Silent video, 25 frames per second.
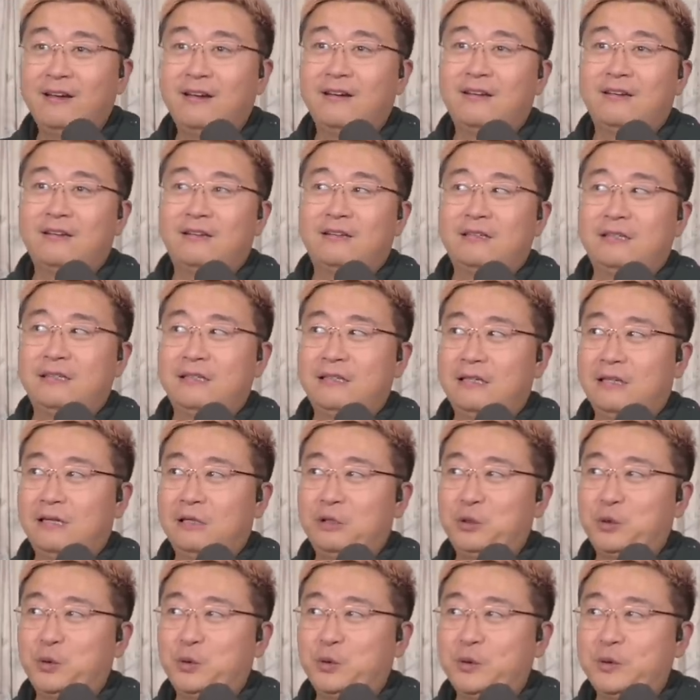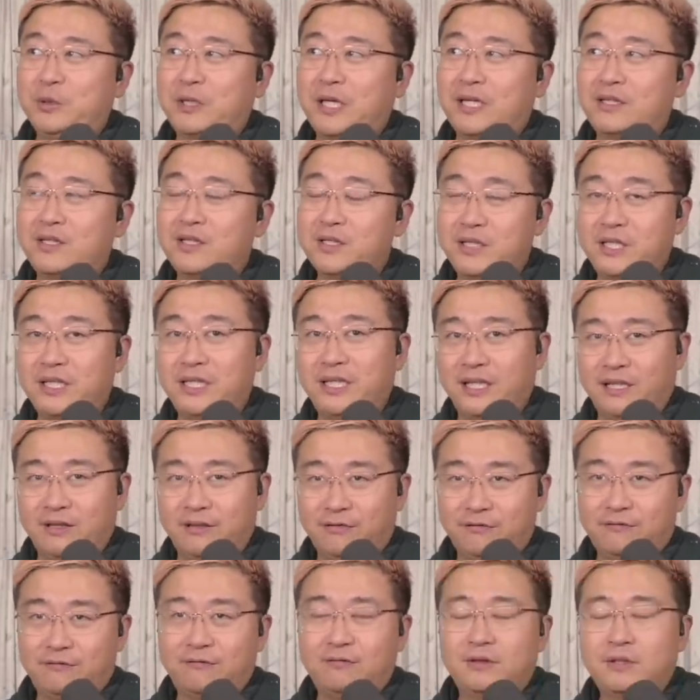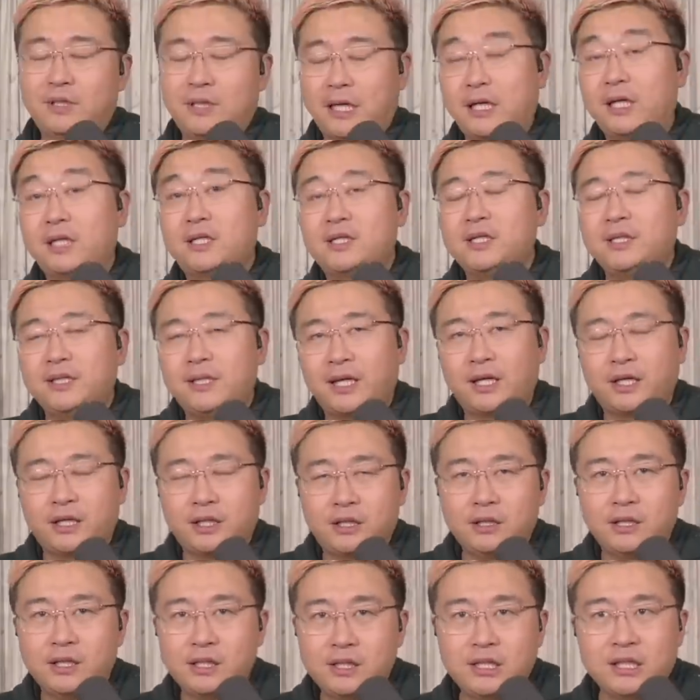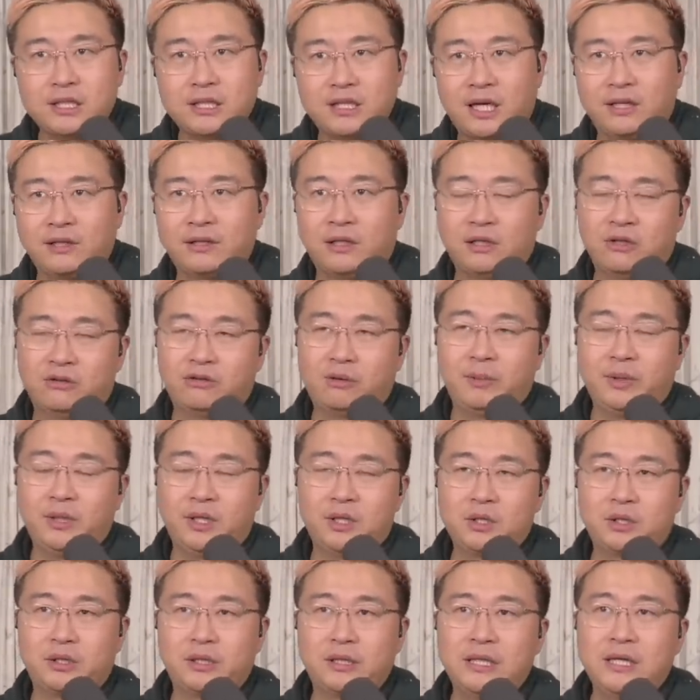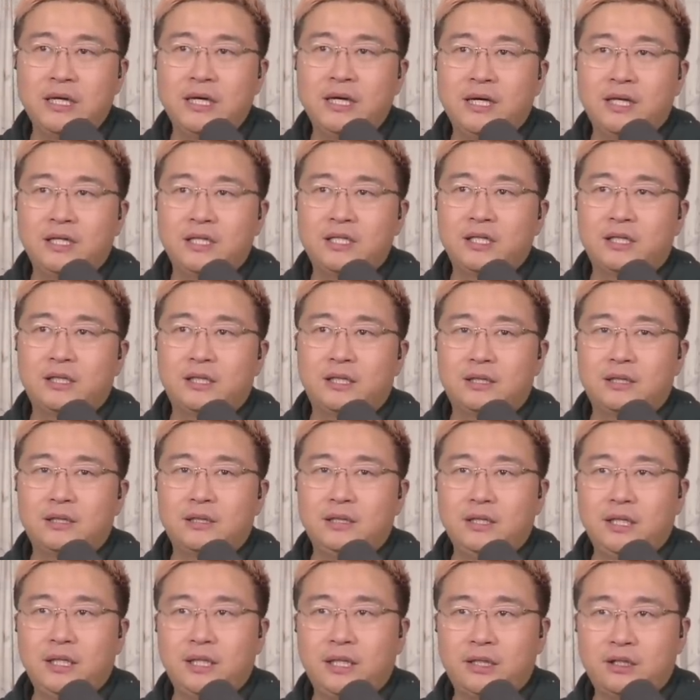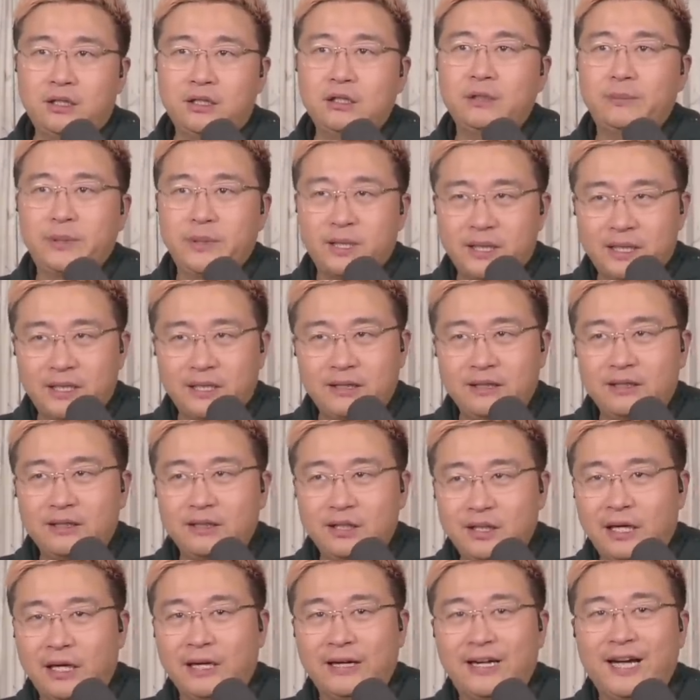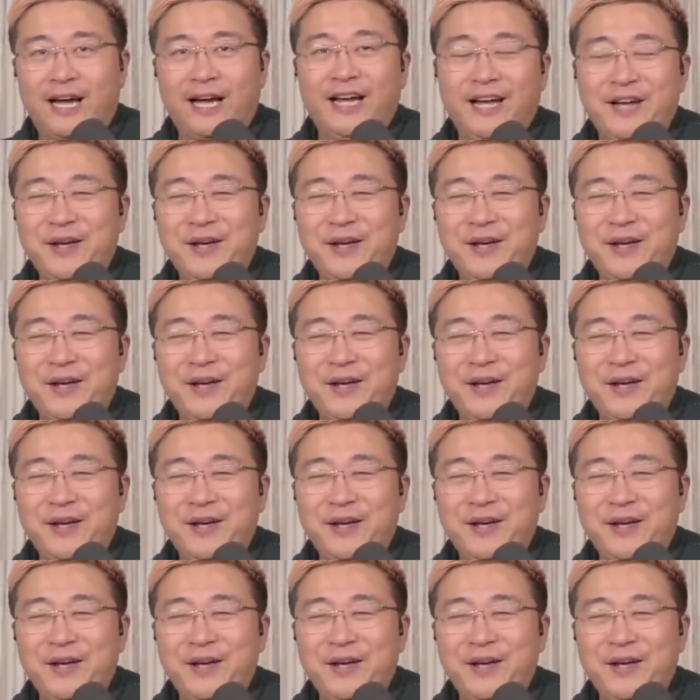呃，然后他自己也，他的自己在科技上等等方面的这个这个也特别的能干，